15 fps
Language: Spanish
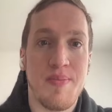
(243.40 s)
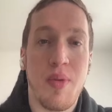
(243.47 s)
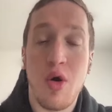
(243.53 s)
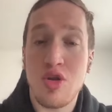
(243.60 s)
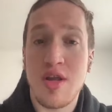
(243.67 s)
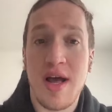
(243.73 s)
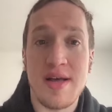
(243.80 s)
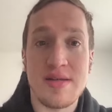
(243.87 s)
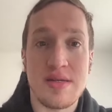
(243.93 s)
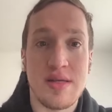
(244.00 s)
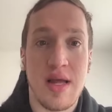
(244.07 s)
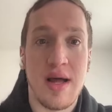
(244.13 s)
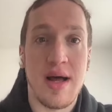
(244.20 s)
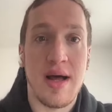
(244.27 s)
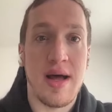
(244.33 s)
podcast
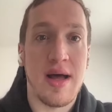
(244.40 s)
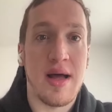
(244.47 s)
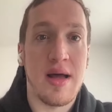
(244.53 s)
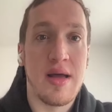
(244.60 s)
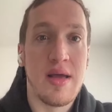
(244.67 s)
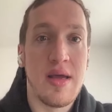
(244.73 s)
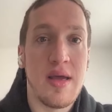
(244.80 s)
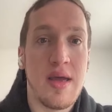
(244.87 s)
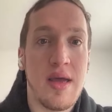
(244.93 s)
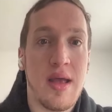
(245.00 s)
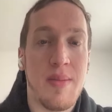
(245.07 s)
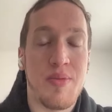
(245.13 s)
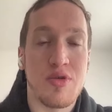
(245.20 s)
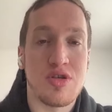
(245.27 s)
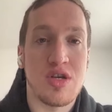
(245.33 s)
a
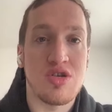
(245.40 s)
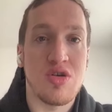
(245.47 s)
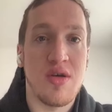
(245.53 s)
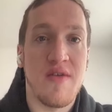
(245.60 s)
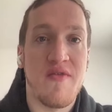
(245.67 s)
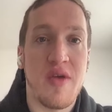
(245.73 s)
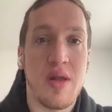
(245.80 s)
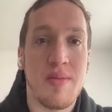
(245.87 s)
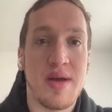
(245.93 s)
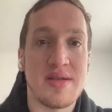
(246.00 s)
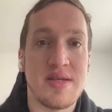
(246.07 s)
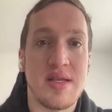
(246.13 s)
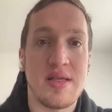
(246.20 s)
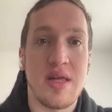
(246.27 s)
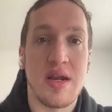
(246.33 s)
el proceso de
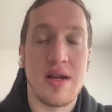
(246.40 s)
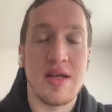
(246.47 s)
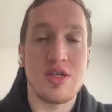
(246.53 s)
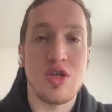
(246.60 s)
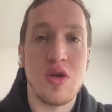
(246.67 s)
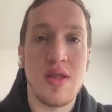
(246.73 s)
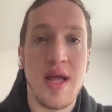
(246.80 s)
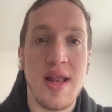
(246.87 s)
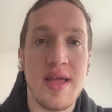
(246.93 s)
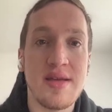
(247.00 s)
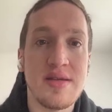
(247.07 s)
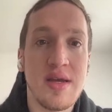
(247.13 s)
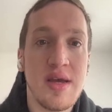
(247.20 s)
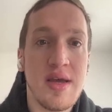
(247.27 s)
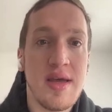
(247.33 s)
firmas
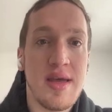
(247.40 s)
internacionales.